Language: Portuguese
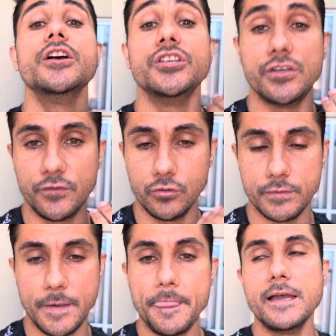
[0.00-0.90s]
de
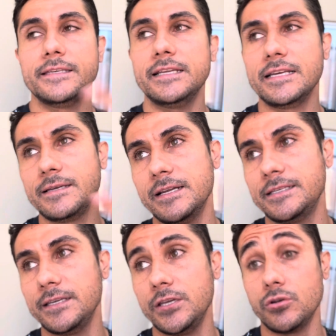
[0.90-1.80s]
volume. Se na semana
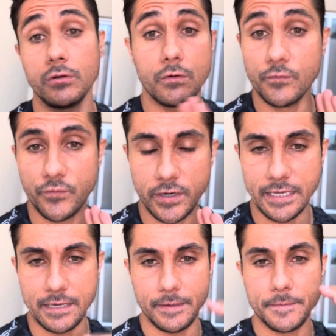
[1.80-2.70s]
seguinte eu coloco um for
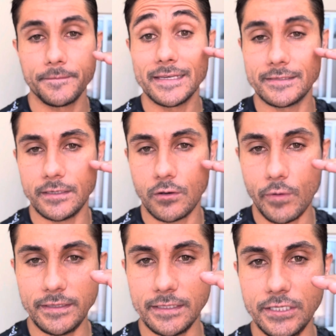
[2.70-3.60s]
time,
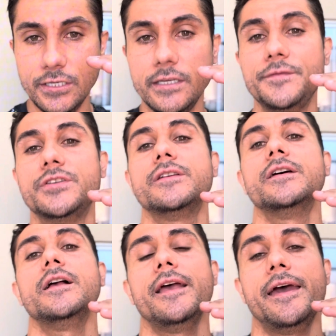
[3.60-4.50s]
50 deadlift,
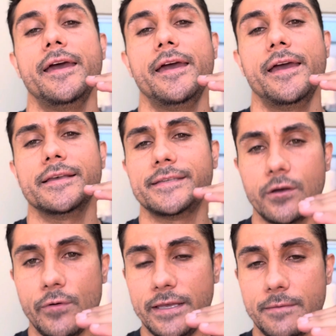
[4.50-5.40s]
é,
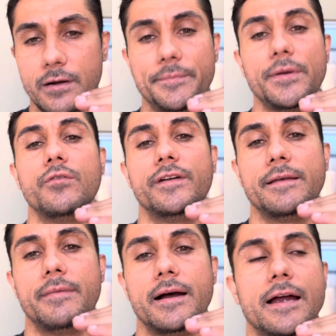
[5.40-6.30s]
50 burp over the
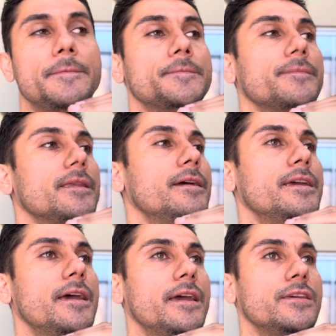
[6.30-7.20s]
bar,
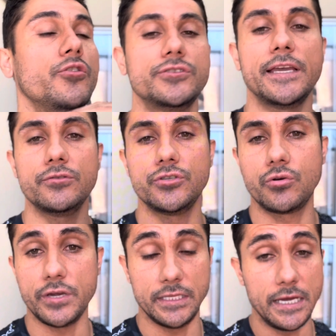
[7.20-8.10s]
é, e 800 de
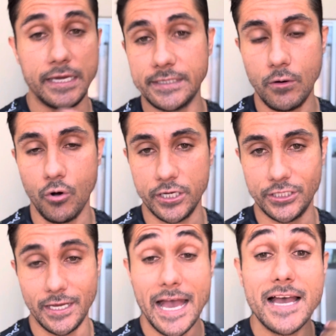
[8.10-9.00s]
corrida. Esse é o
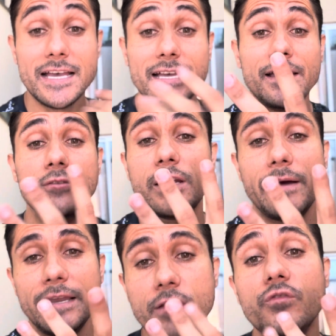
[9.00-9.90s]
odd. Eu
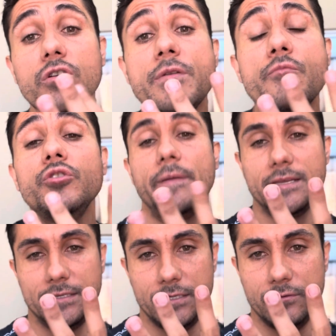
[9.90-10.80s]
trabalhei um volume muito
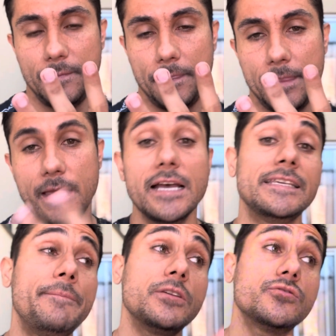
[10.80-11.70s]
parecido. Se
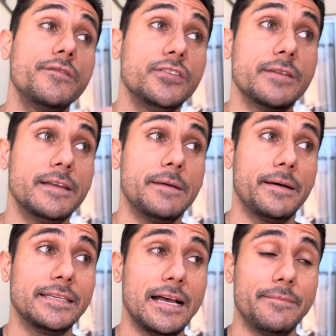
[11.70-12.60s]
a pessoa veio semana passa